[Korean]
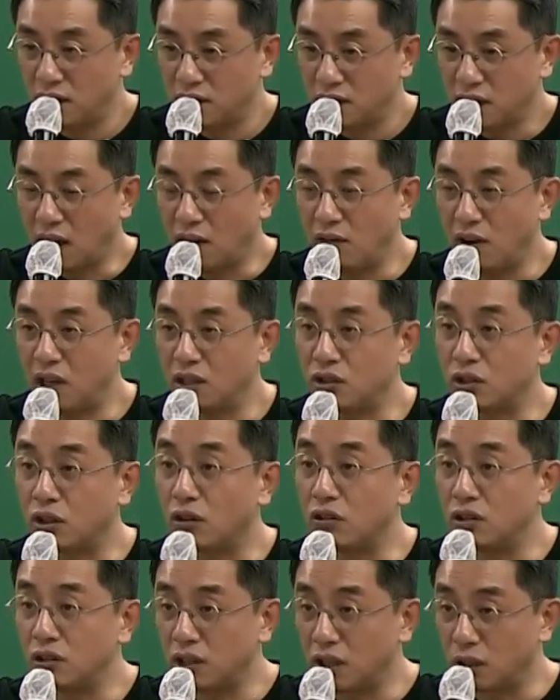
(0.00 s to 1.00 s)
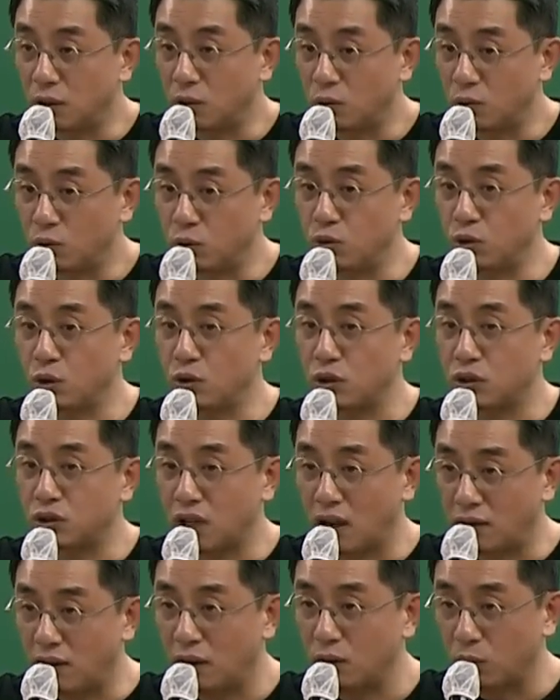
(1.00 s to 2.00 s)
상황 적응 이론, 구조적
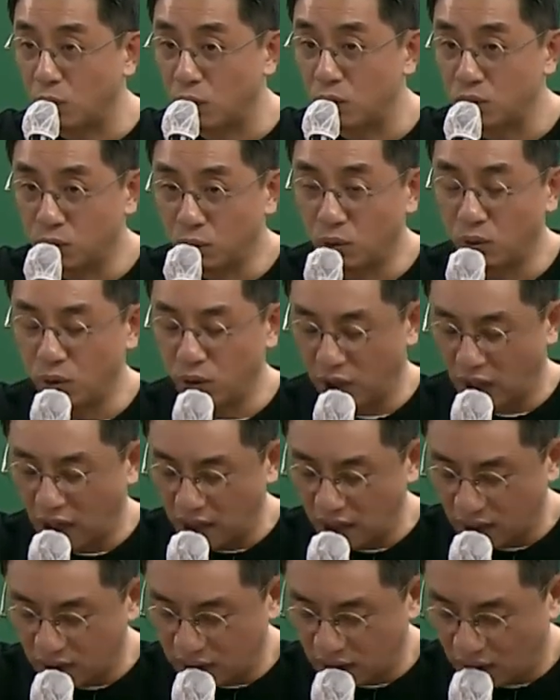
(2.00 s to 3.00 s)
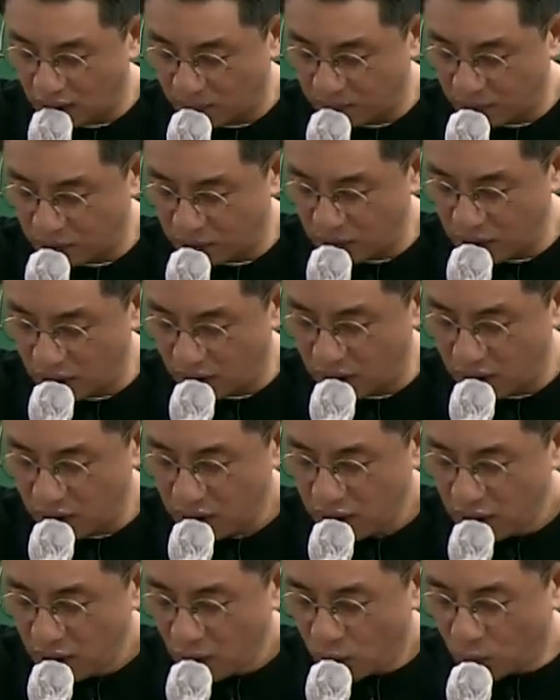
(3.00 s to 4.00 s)
상황론, 요거 얘기한 사람이고요.
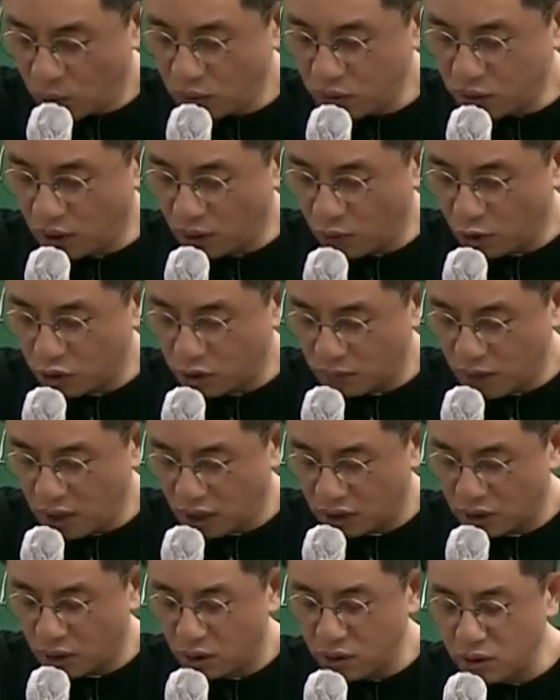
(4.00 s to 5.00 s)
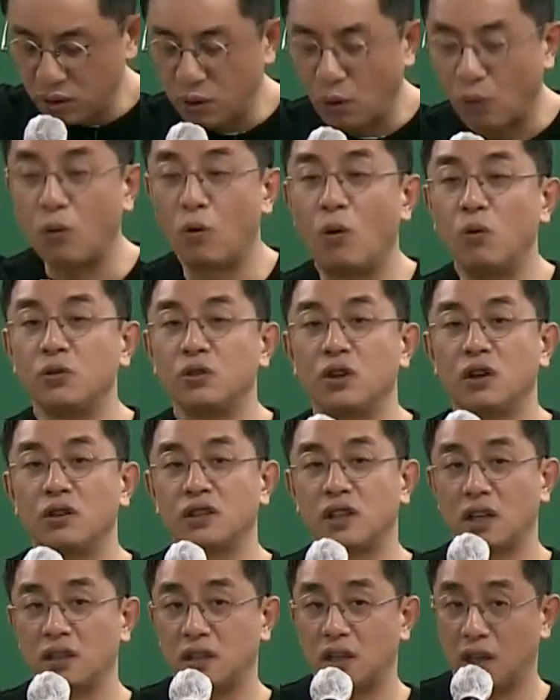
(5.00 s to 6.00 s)
오른쪽에 보시면 연속
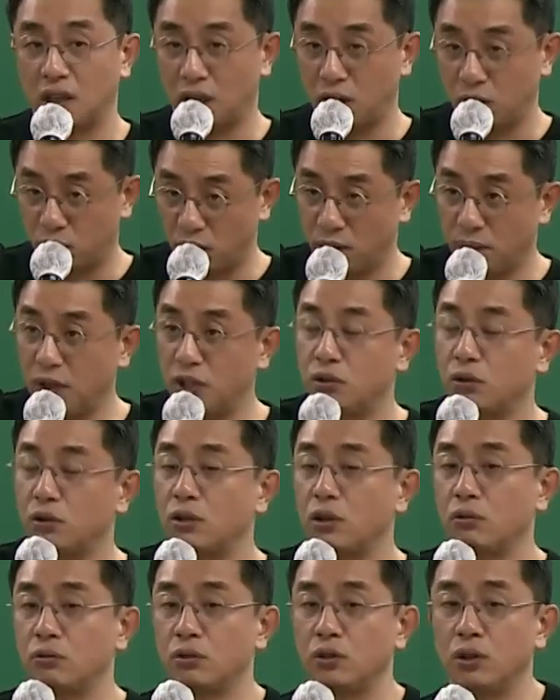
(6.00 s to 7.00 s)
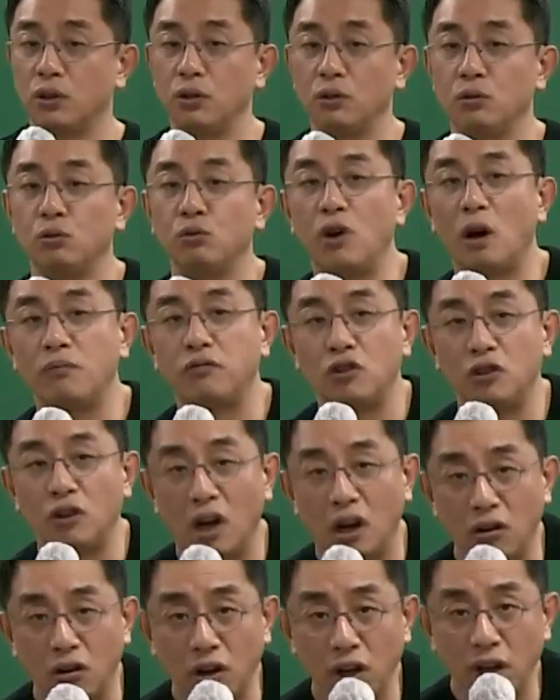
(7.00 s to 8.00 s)
공정 생산 기술, 밑줄 쳐두시고, 누가
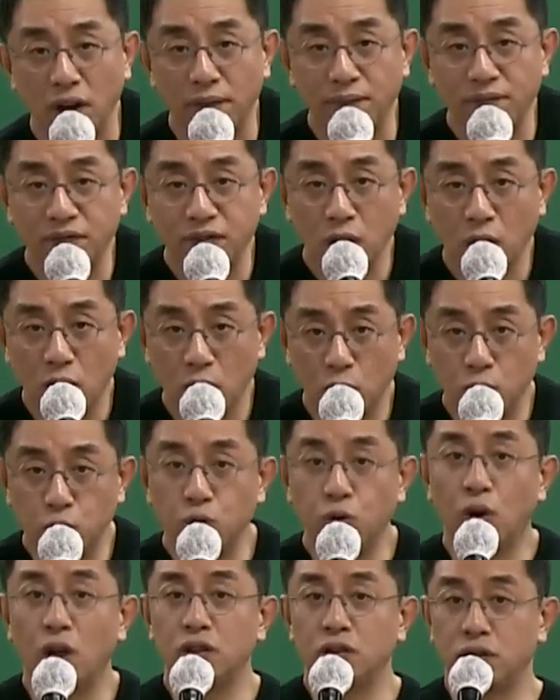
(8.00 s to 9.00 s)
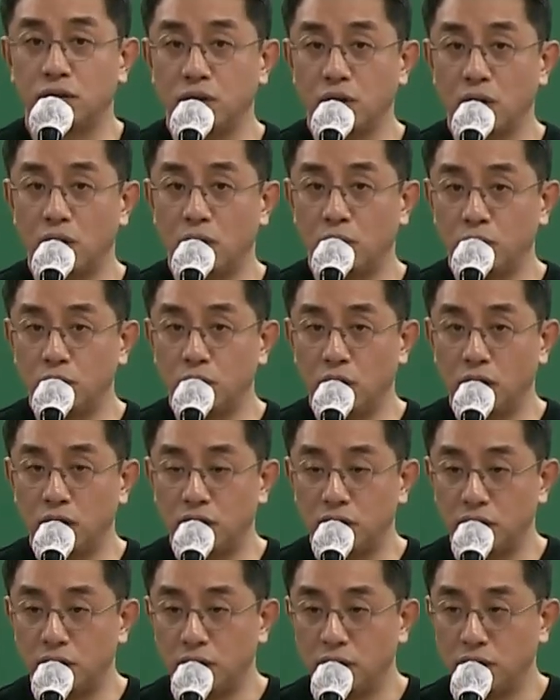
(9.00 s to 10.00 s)
분류한 거예요? 우드워드죠.
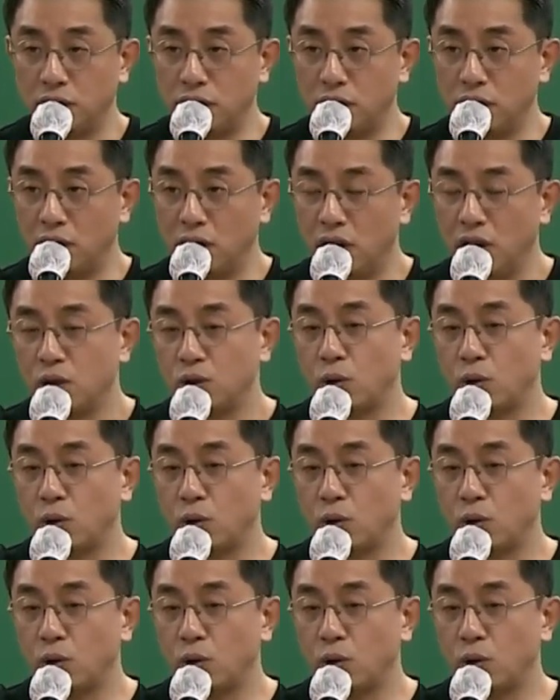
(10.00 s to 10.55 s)
우드워드. 그죠?